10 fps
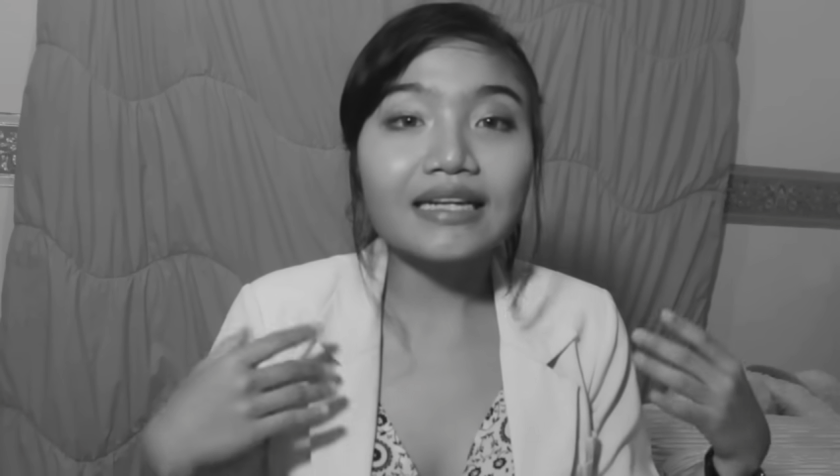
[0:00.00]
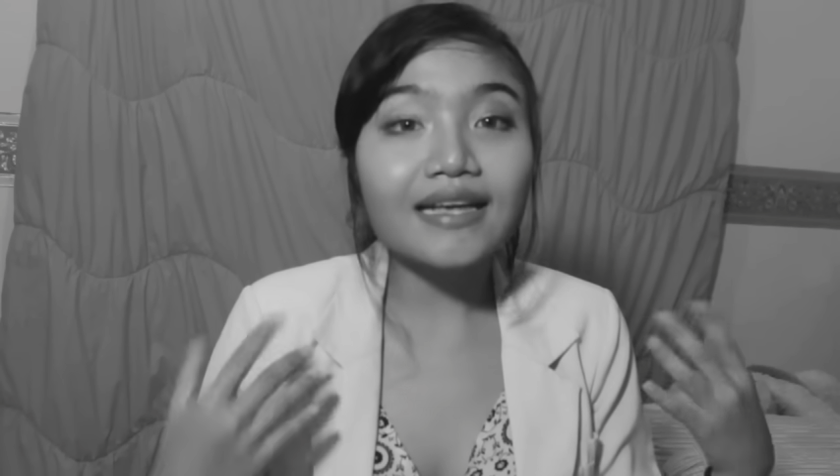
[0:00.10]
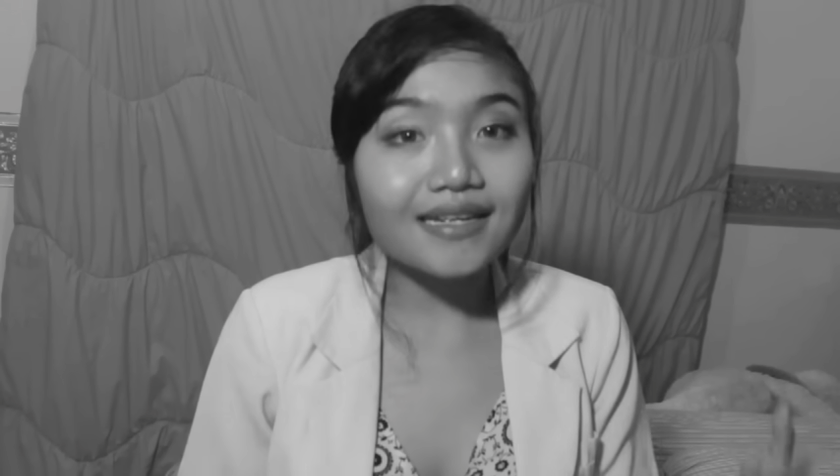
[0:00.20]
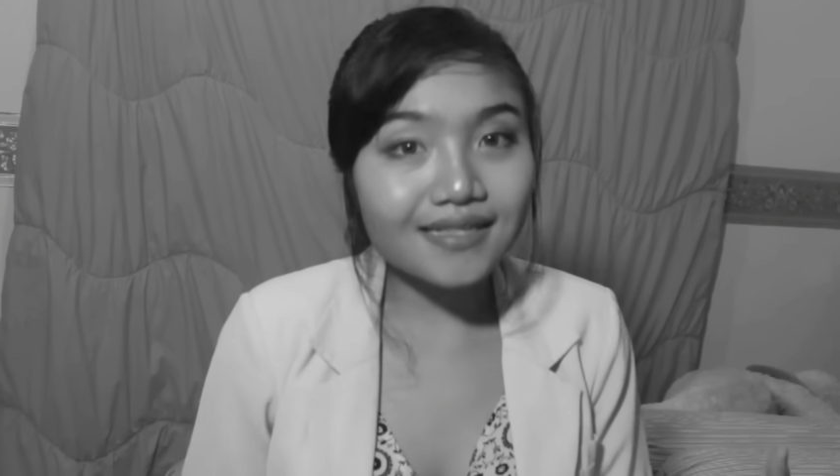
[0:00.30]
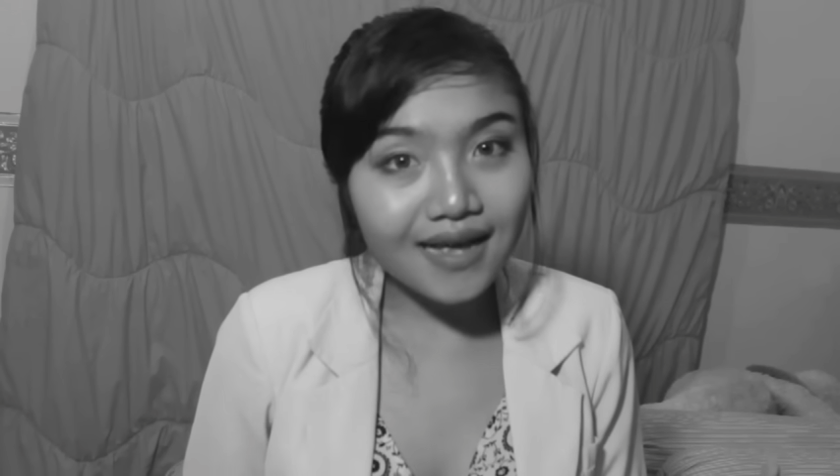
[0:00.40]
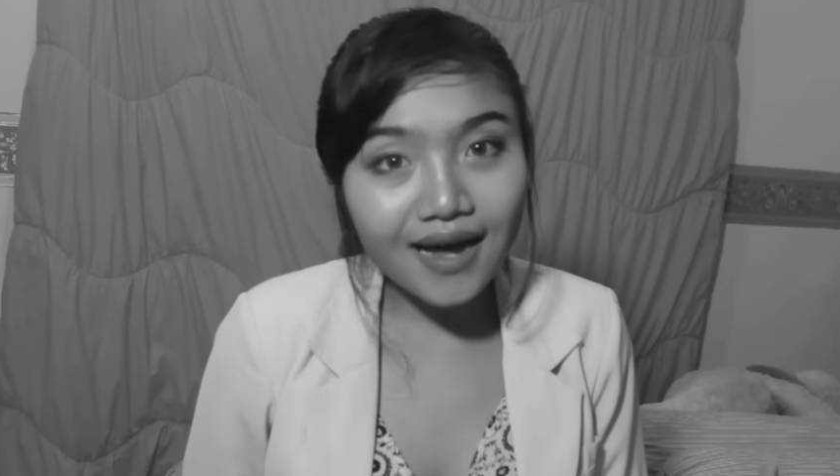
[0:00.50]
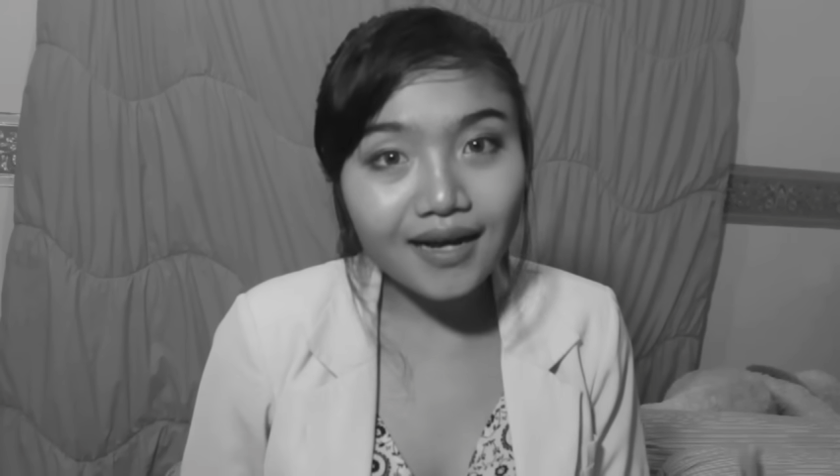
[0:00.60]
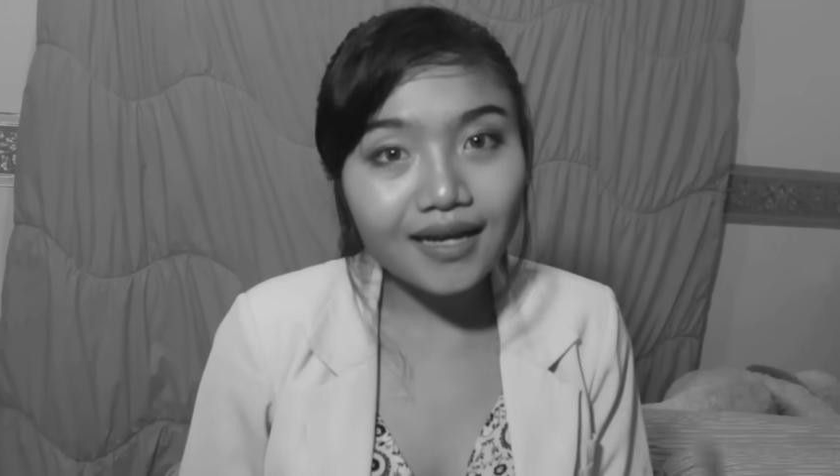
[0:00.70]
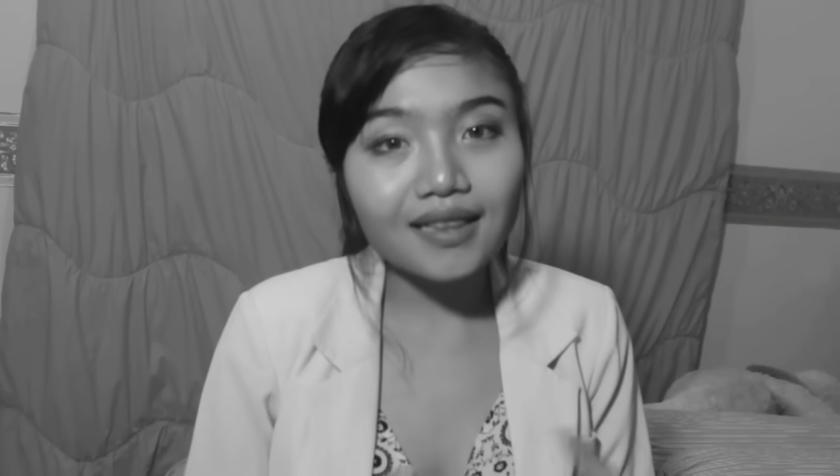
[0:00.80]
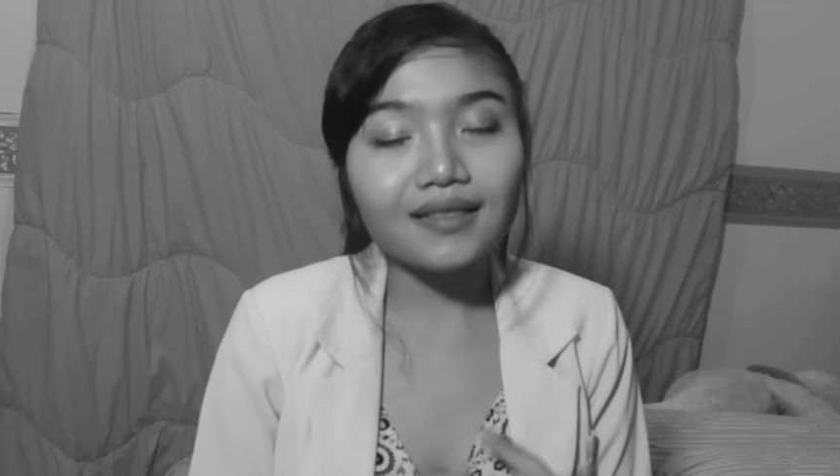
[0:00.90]
dia
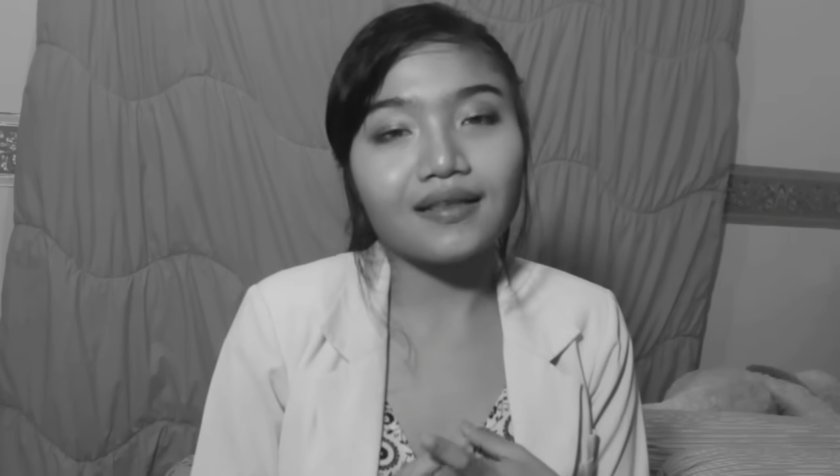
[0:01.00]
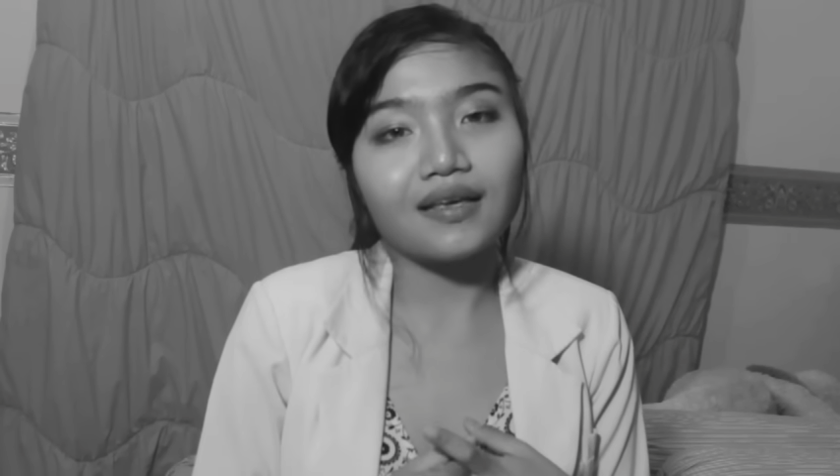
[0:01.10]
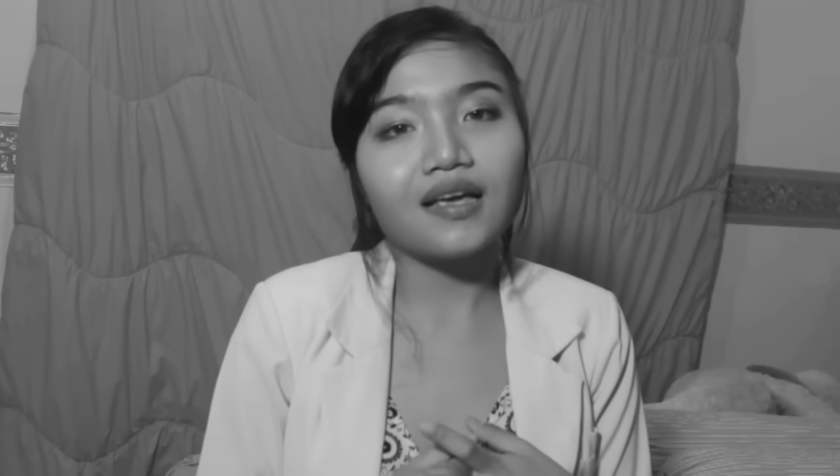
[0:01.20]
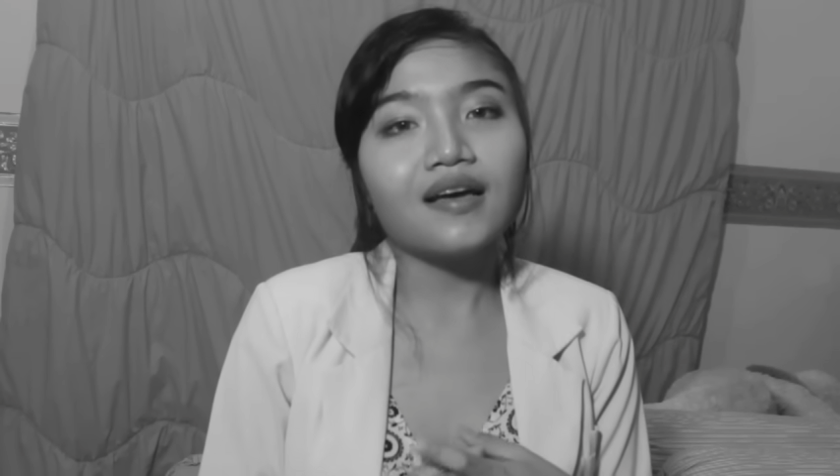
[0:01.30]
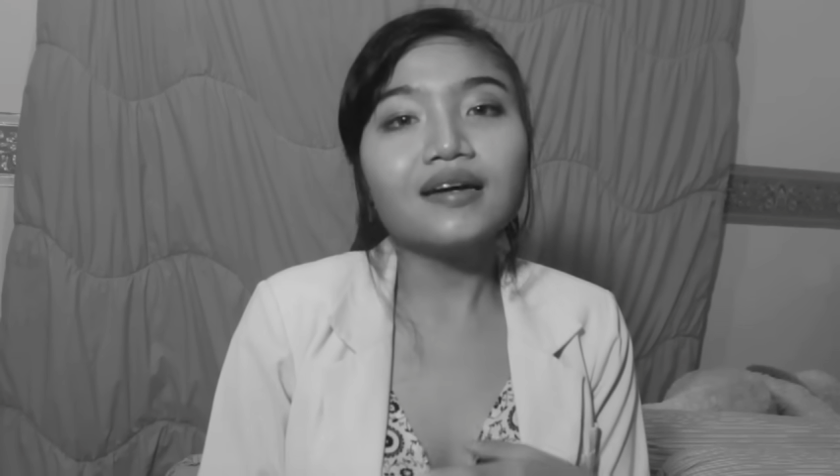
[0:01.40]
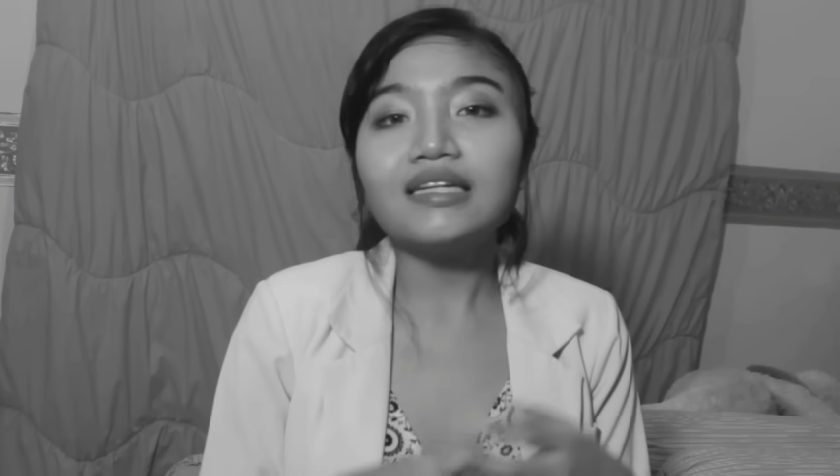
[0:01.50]
sakit nih,